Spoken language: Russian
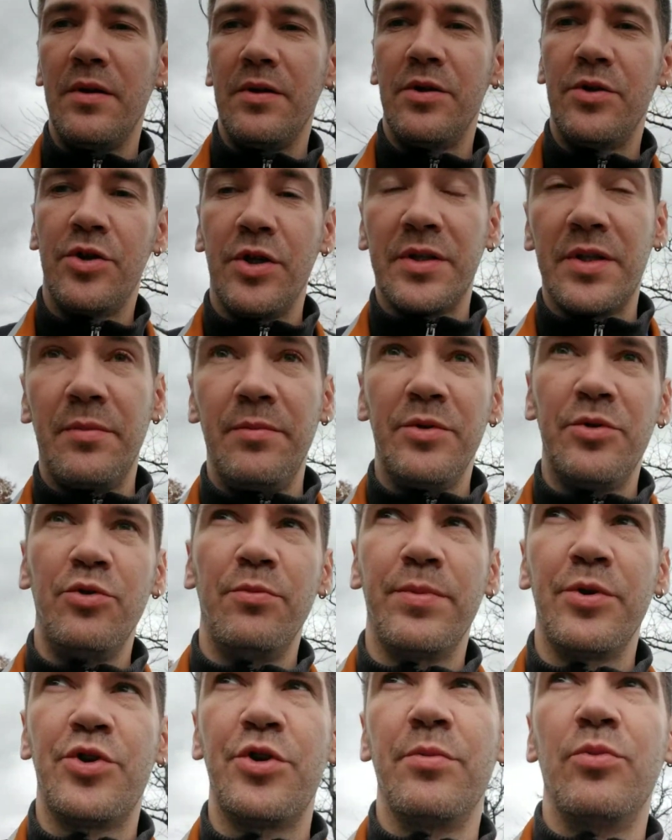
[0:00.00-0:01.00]
сейчас
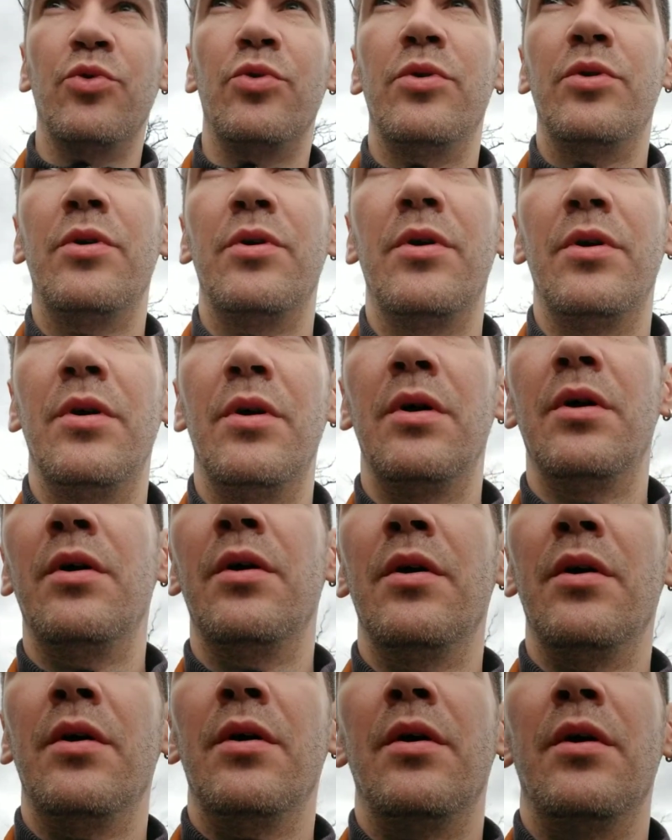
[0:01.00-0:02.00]
объясню почему.
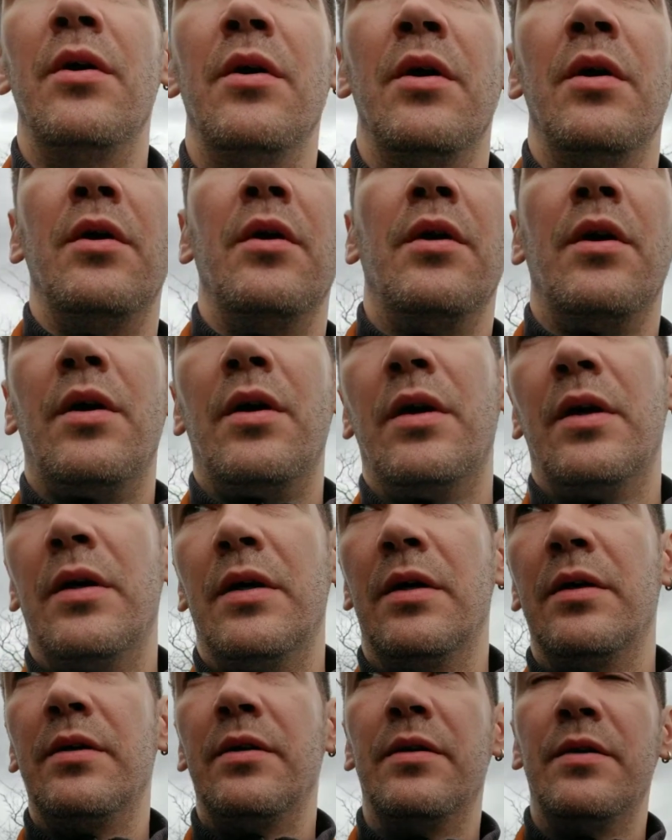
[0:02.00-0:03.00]

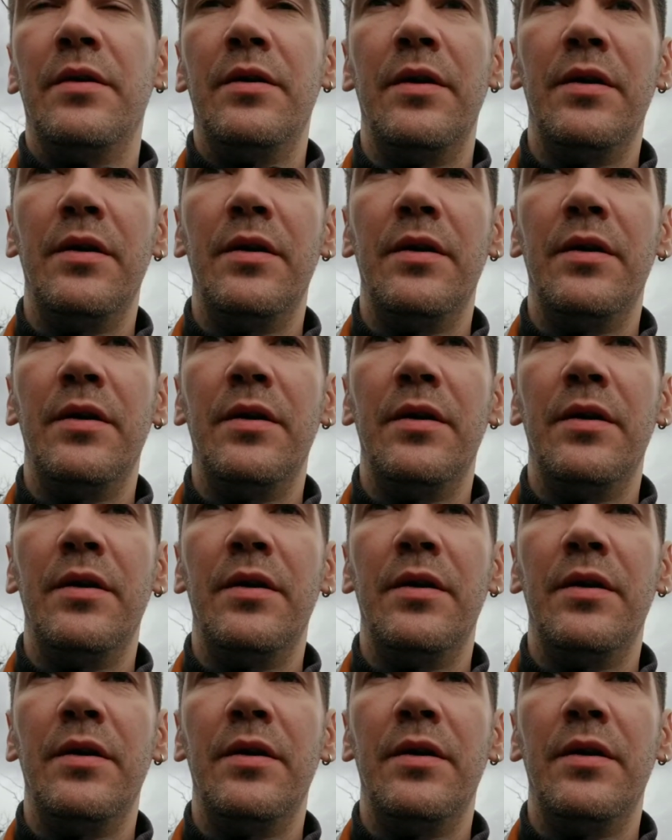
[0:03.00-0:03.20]
А,